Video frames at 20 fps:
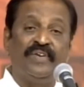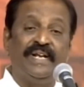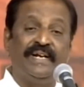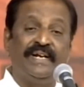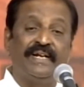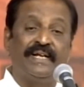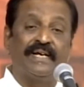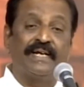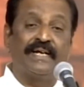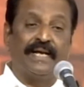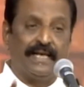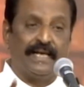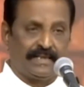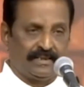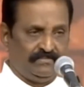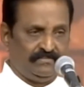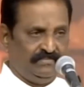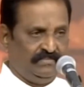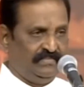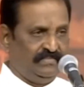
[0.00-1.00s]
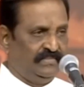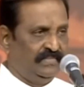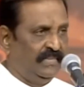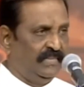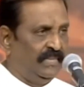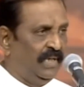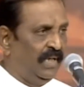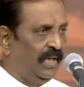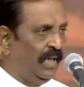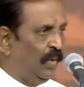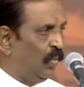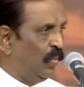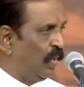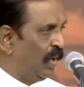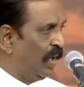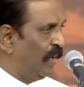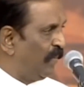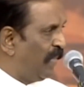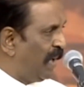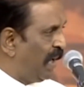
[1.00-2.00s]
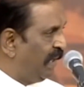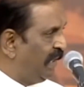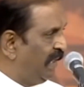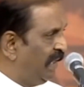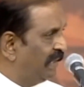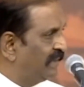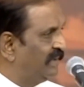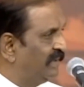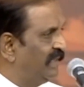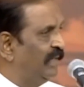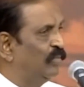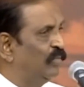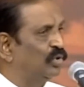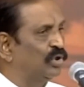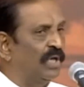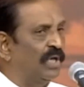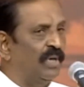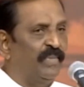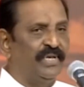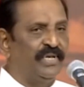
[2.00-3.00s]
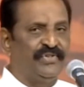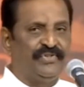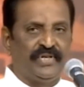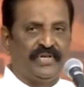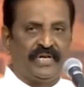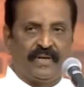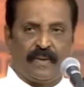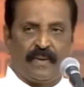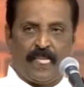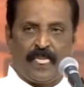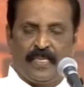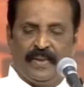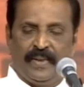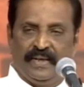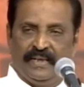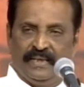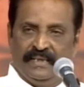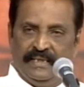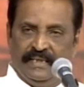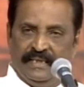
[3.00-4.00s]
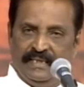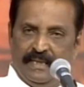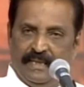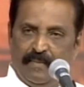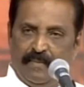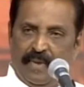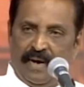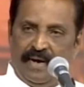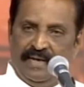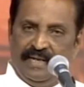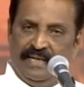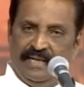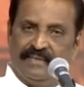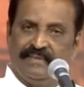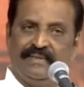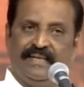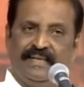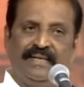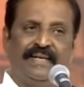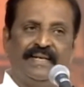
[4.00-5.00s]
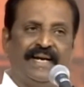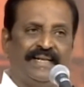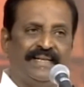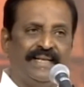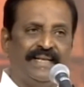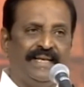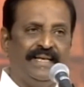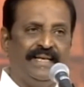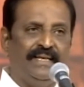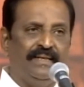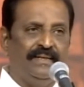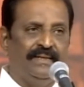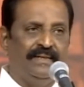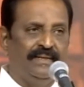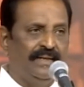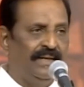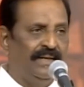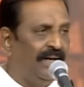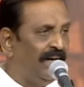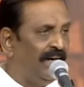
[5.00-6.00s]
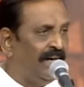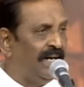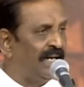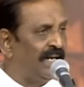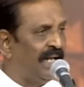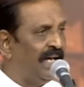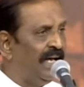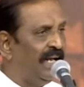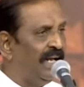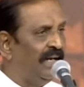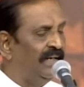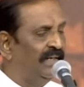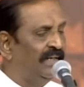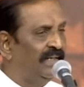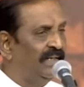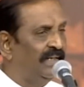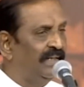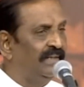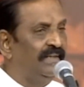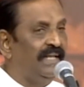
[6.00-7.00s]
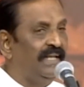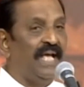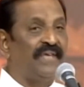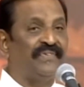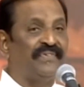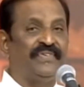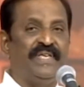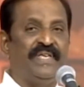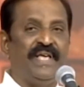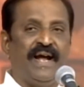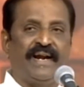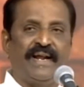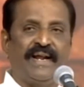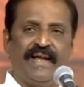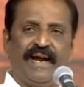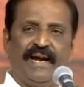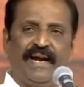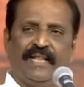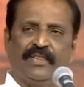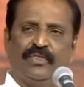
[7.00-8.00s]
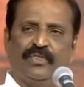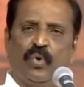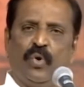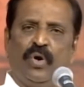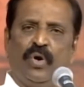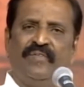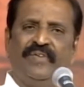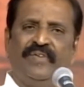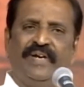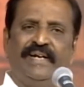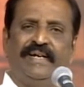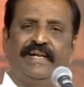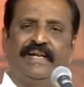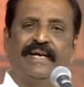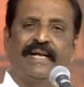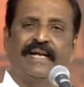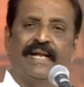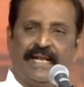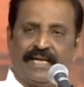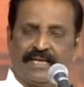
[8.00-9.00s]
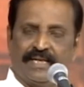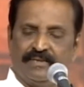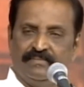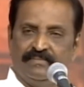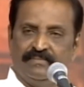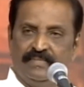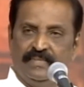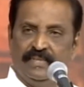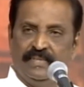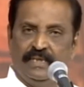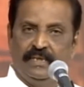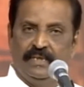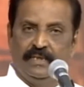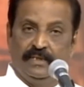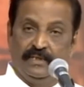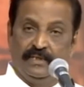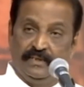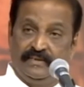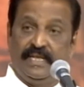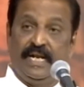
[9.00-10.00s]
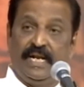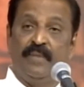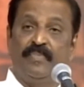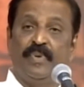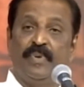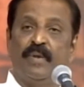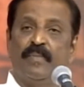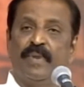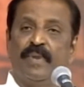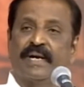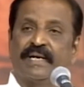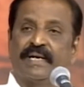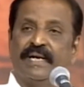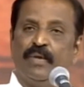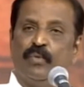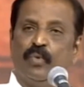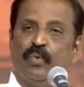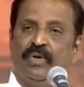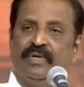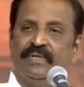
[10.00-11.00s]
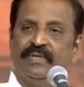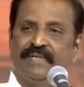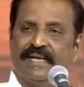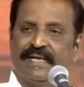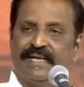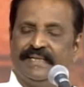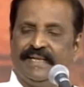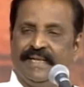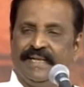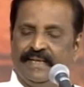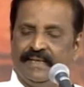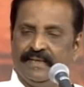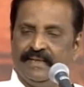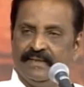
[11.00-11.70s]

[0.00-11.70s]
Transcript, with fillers: வெளியிடுகிறார் ஒரு மாநிலத்தின் முதலமைச்சர் இந்த மாநிலத்தின் கதை ஆனால் தேசிய அடையாளத்தோடு வெளியிடுகிறார் இத்தனை பெருமக்களை ஒன்று திரட்டி